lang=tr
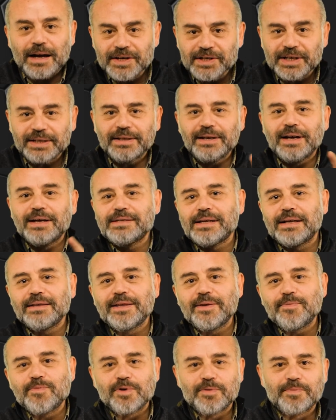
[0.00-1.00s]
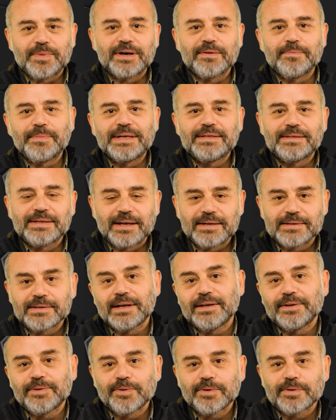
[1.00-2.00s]
Arjantin kazandı demiyorum bakın Messi
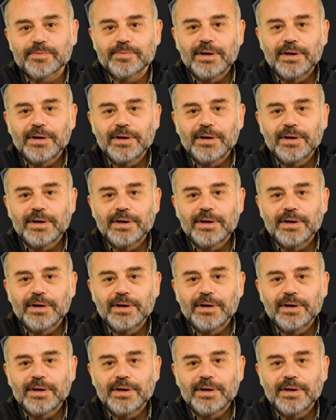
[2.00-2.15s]
kazandı diyorum.